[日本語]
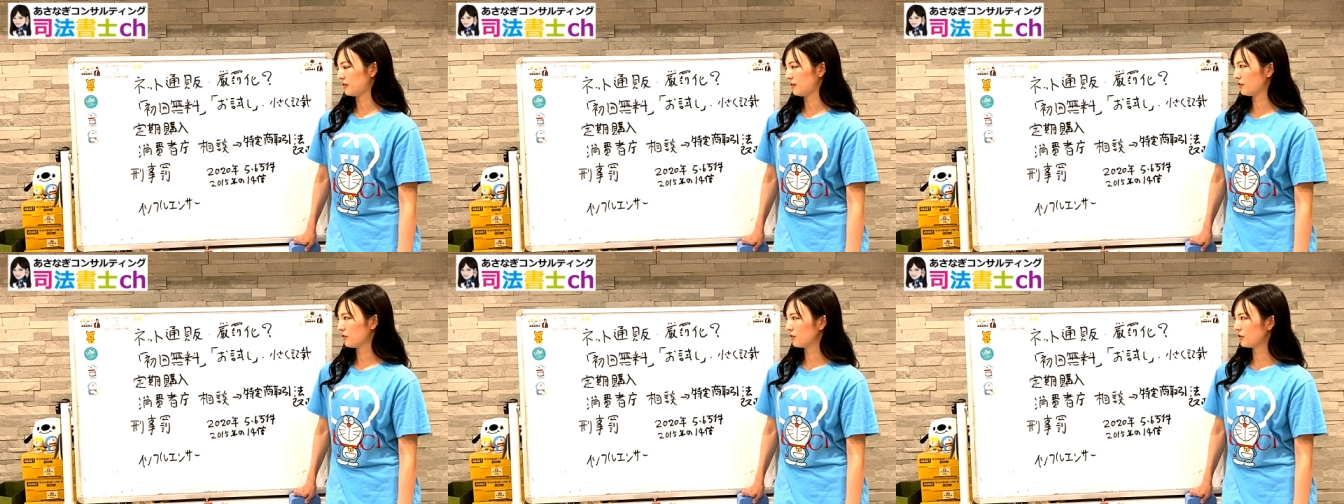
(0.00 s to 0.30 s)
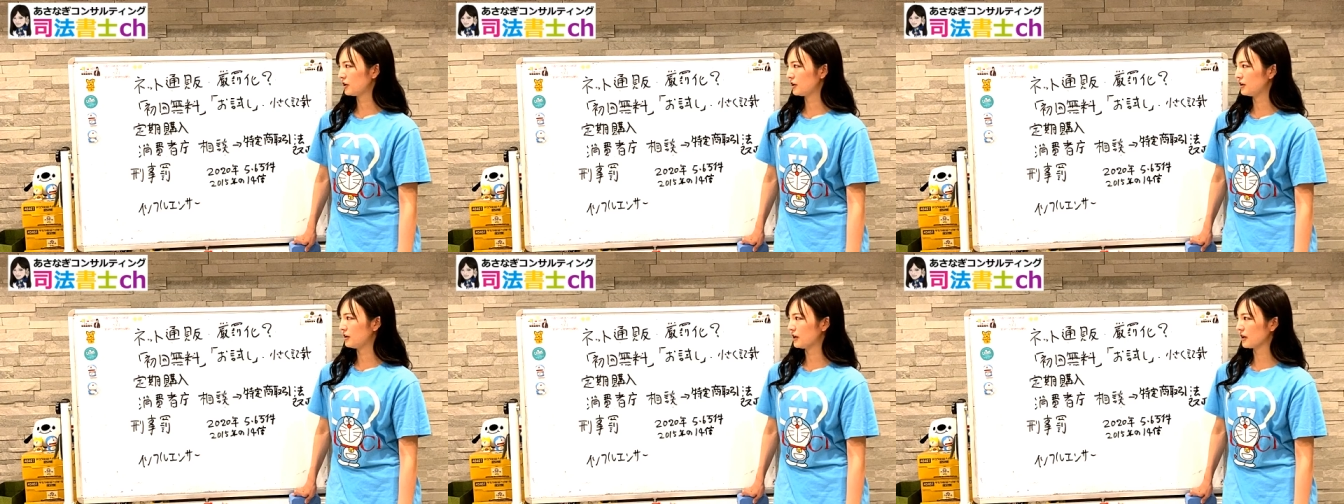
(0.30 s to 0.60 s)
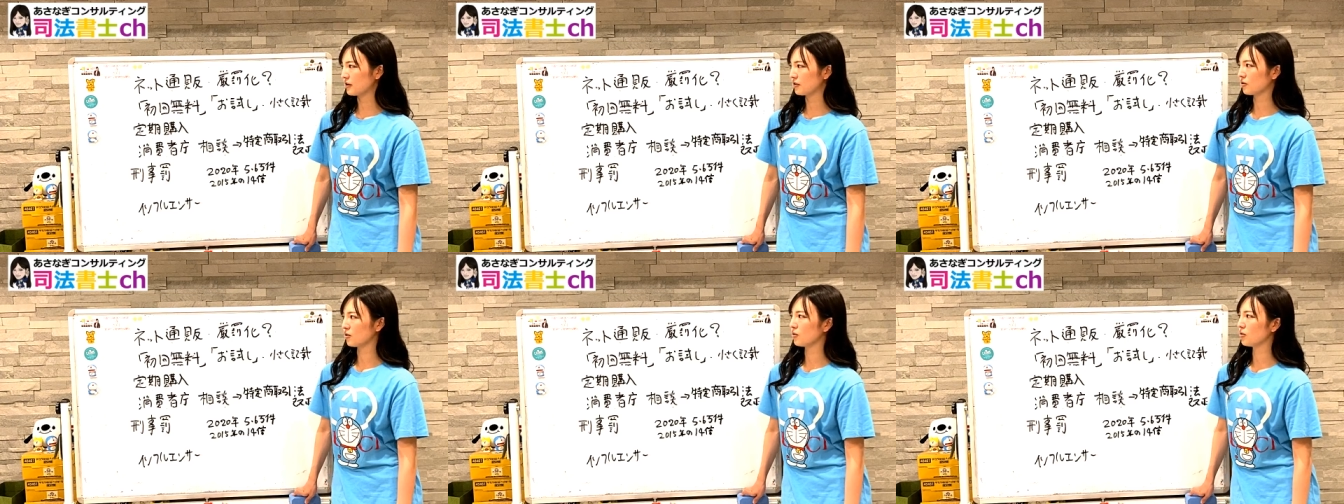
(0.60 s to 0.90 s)
非常に
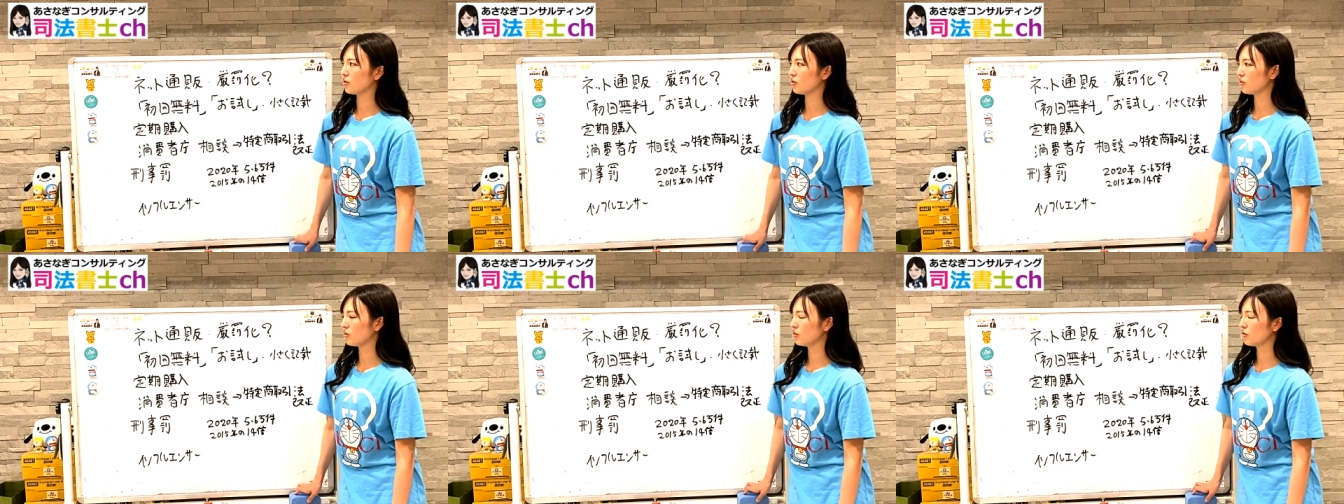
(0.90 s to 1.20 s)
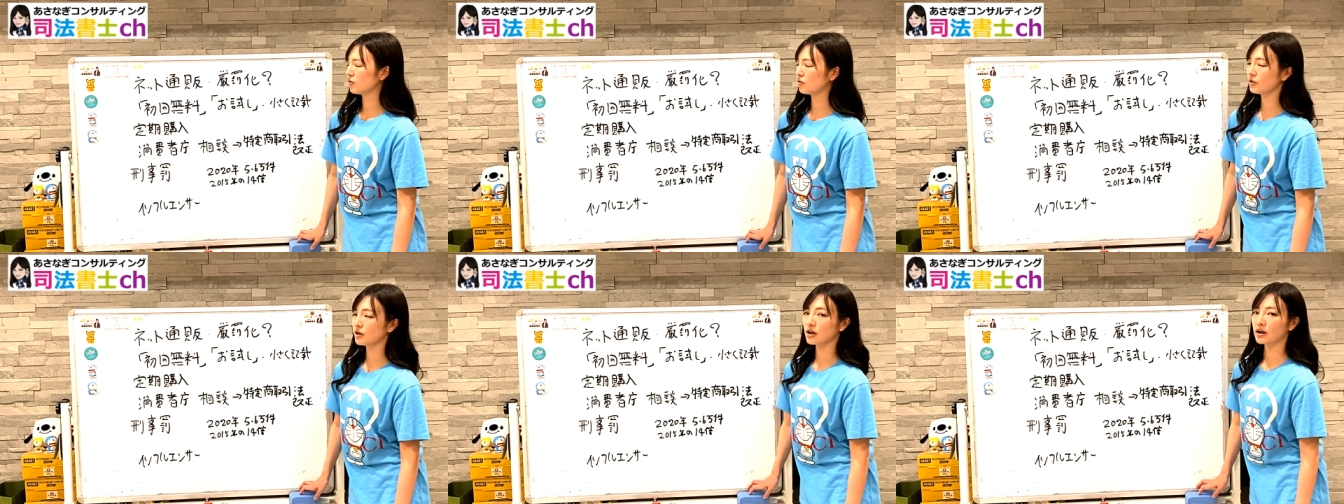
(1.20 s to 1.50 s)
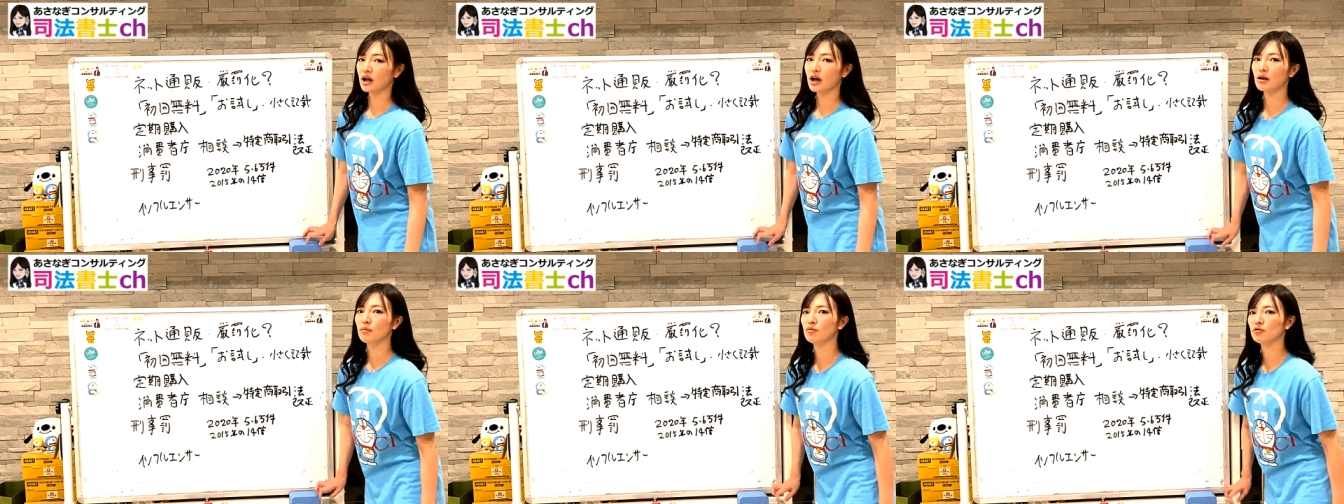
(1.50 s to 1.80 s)
ネット
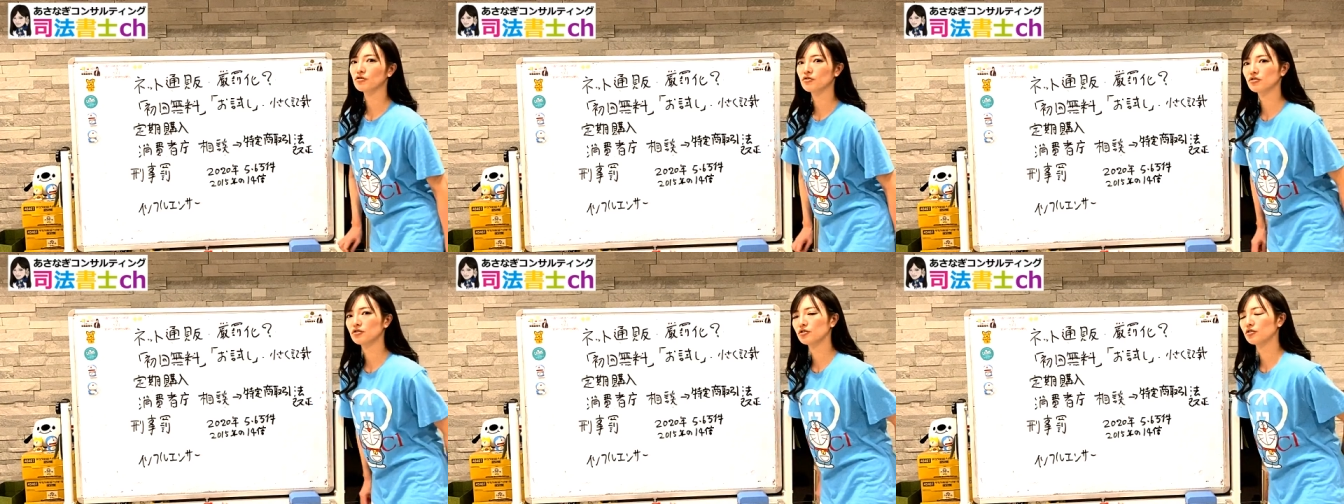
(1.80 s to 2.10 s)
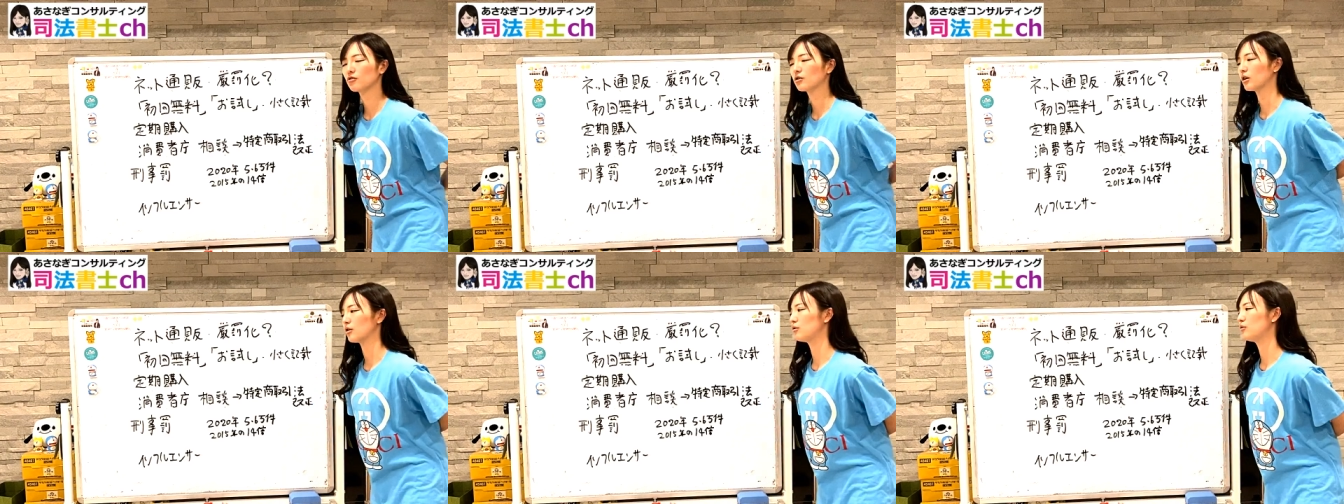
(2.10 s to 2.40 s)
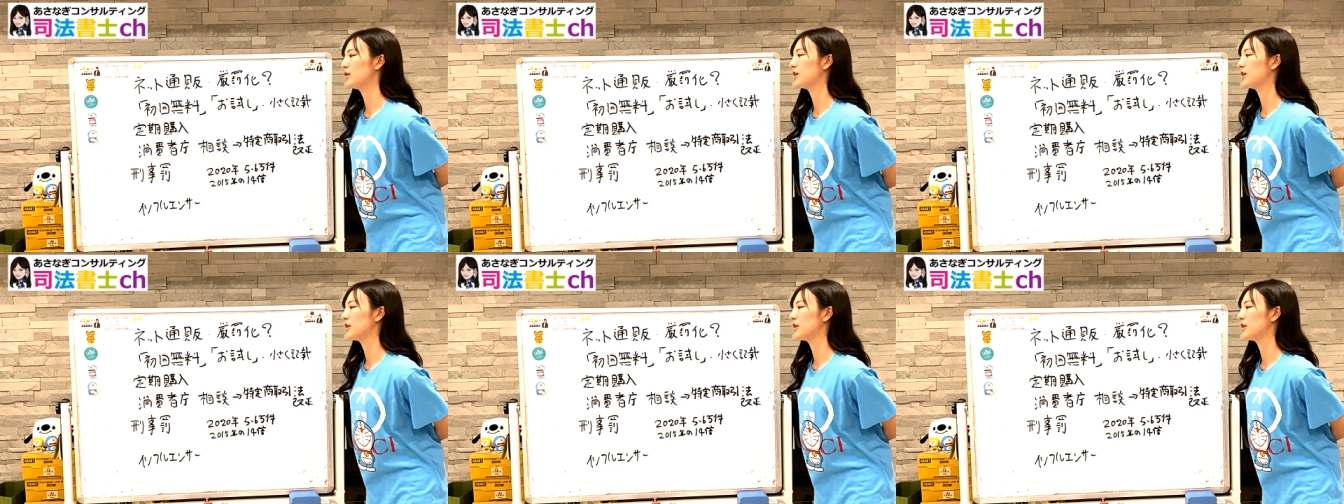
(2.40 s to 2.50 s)
で買い物する人が